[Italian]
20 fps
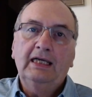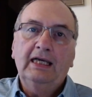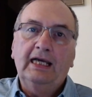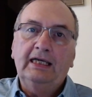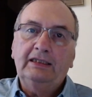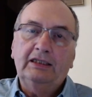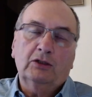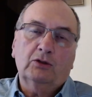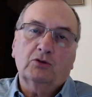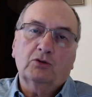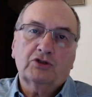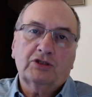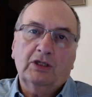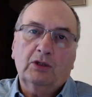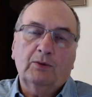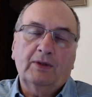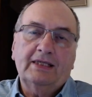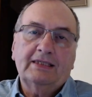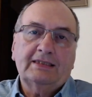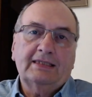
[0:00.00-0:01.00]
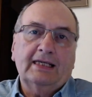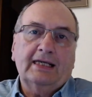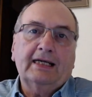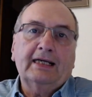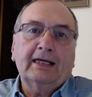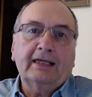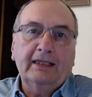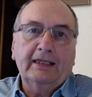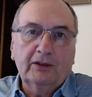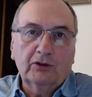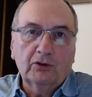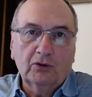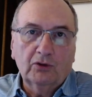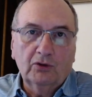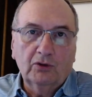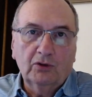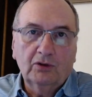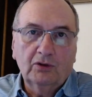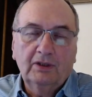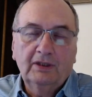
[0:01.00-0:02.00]
e di conseguenza
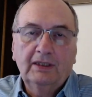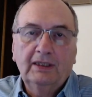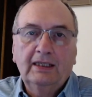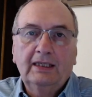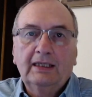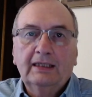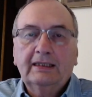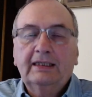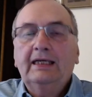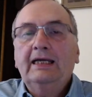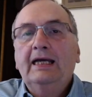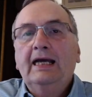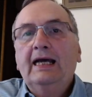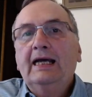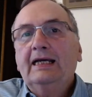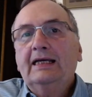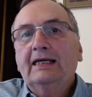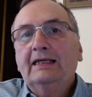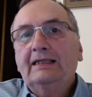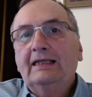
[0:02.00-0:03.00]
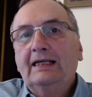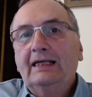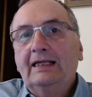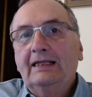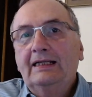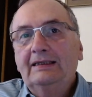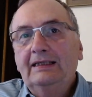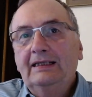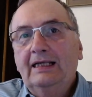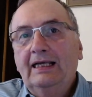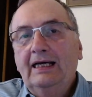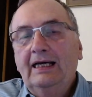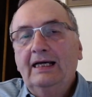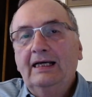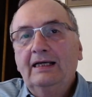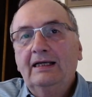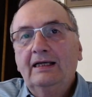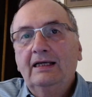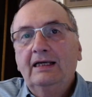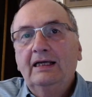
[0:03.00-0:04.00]
credono che anche
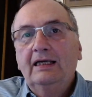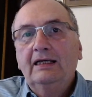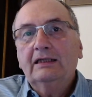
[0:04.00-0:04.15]
nell'aldilà,